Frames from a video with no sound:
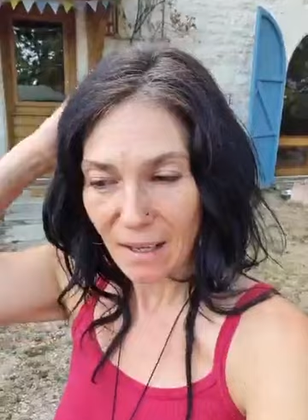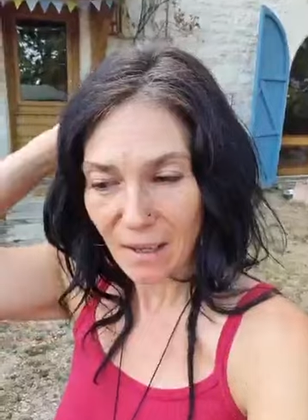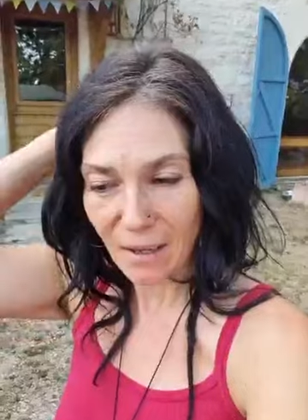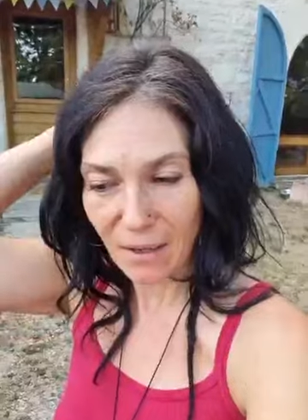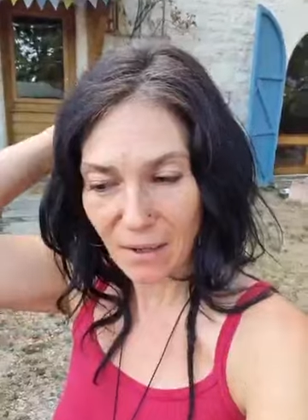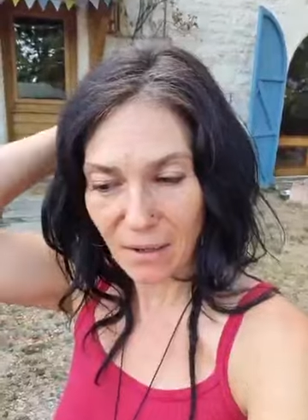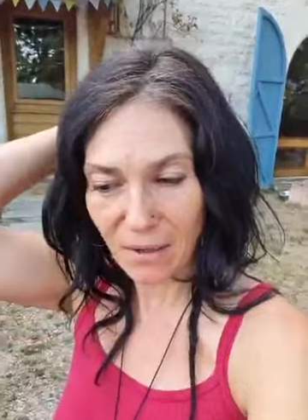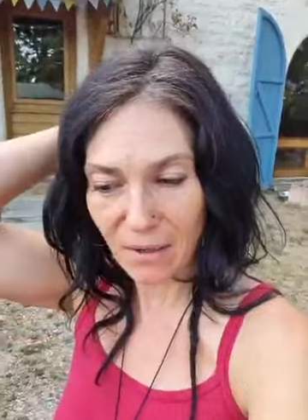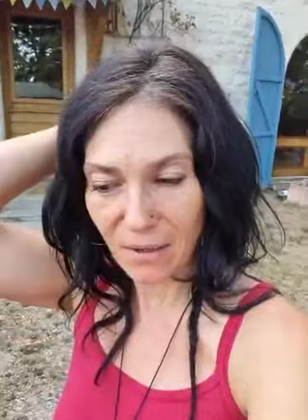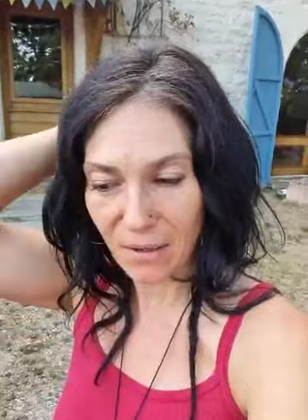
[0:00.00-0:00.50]

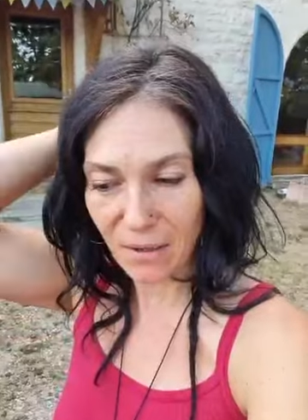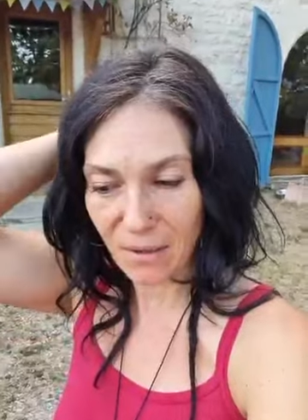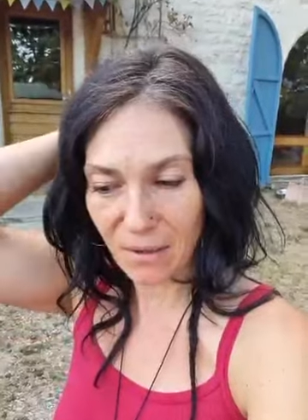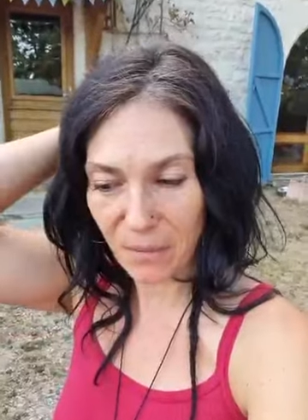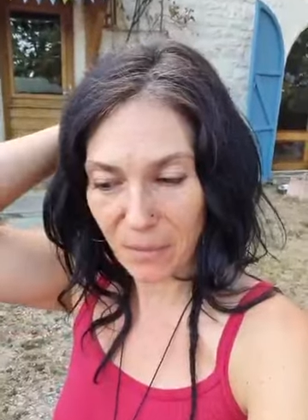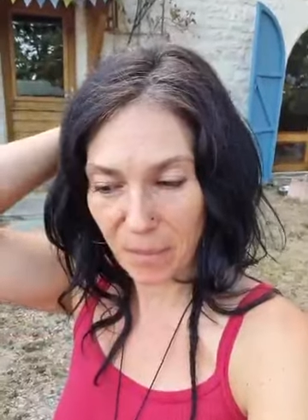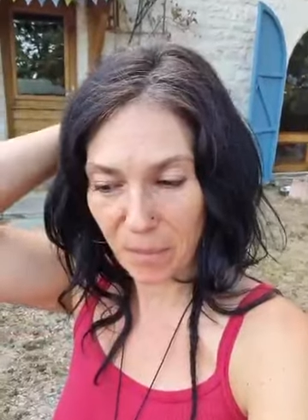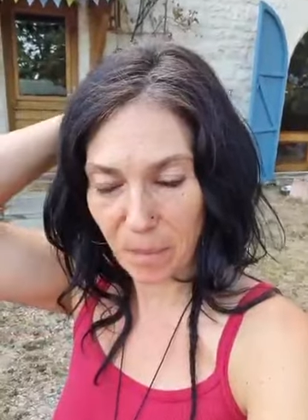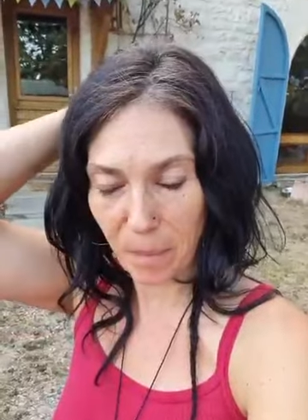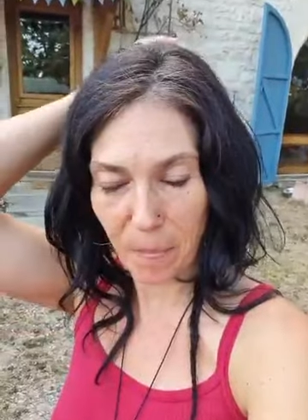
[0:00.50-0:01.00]

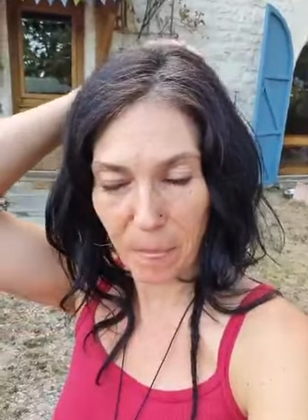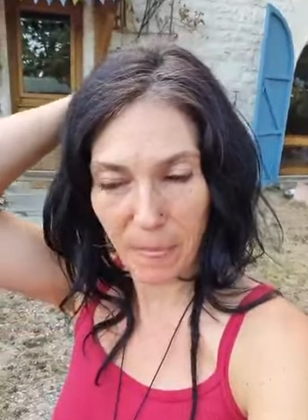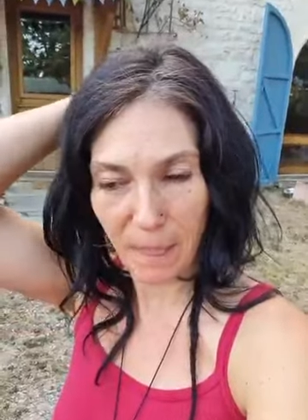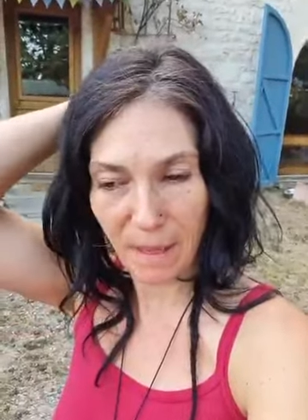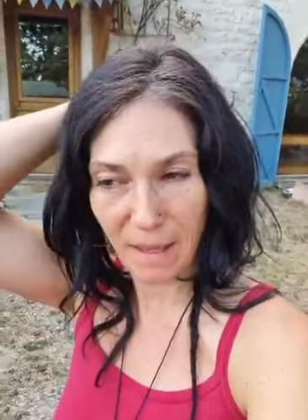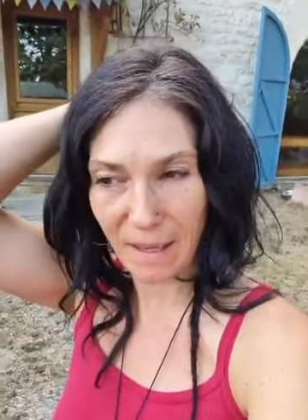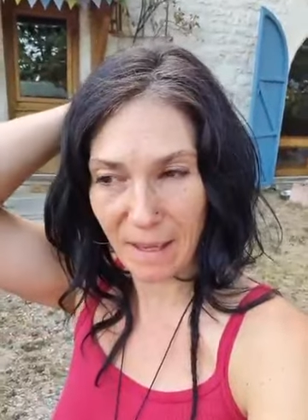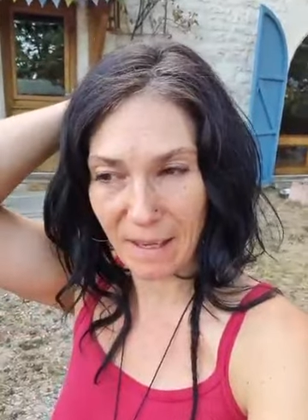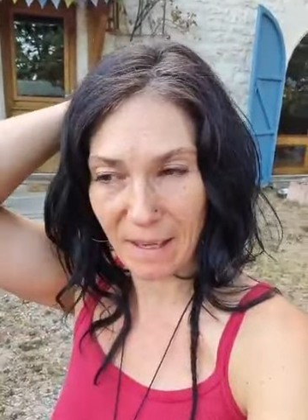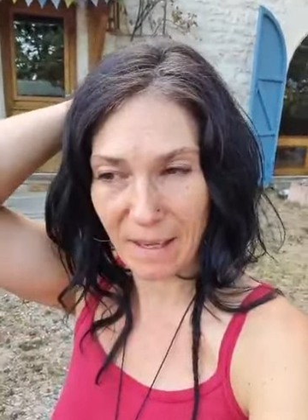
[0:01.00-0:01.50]
Euh,
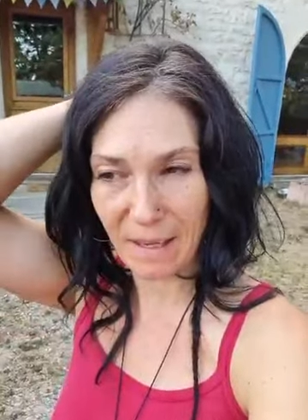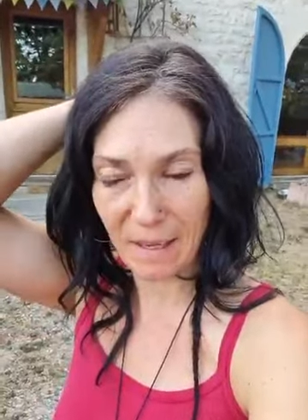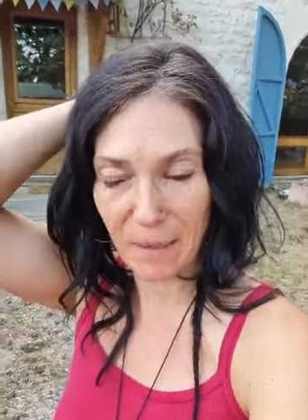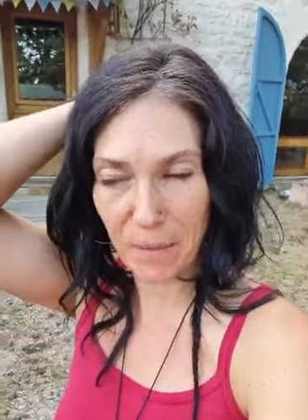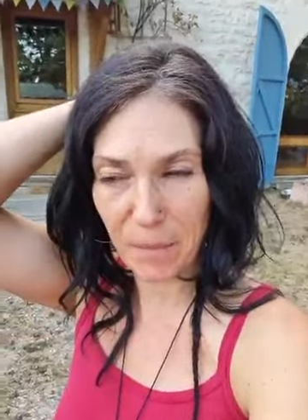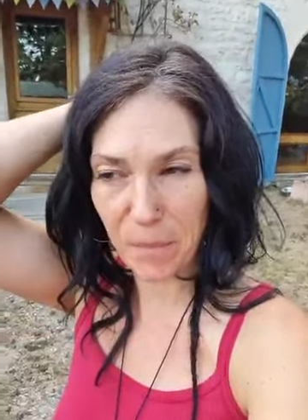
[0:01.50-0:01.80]
et